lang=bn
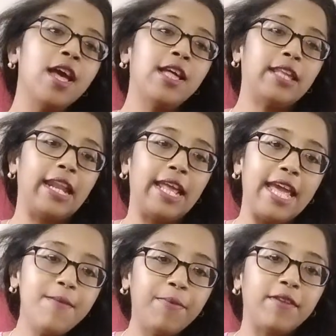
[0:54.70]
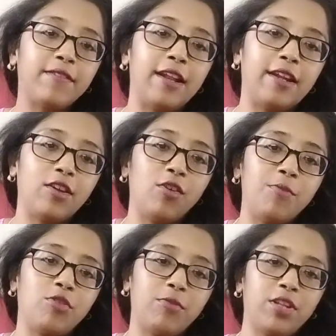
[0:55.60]
তাহলে এই পার্সেলটাও
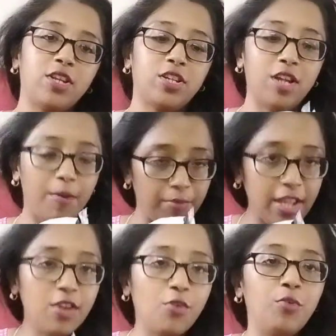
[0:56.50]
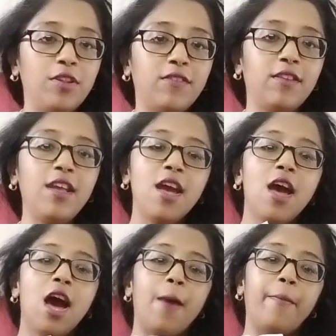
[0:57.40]
আমি তোমাদের সামনেই খুলছি
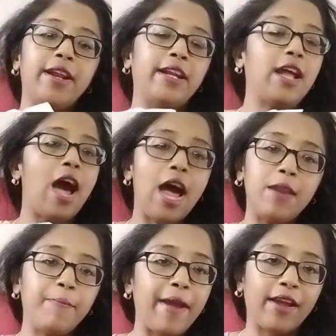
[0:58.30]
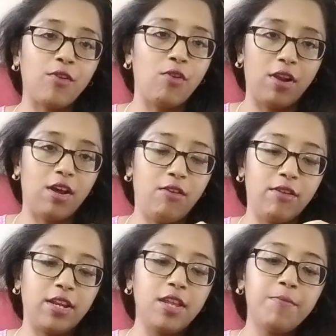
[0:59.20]
আমার এটা আনপ্যাক করা
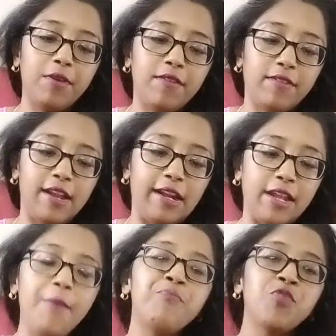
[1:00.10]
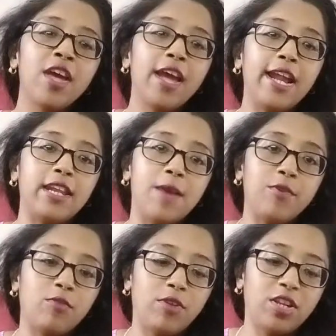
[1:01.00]
হয়নি পার্সেলটা এটা
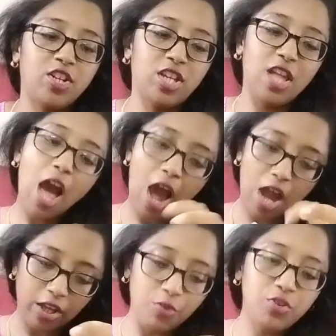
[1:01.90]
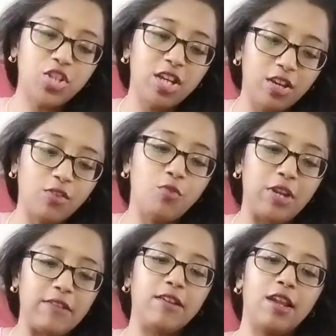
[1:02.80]
আমি তোমাদের সাথে আগেও শেয়ার
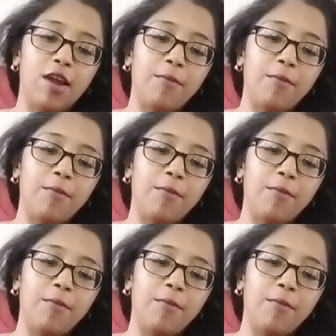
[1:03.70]
করেছিলাম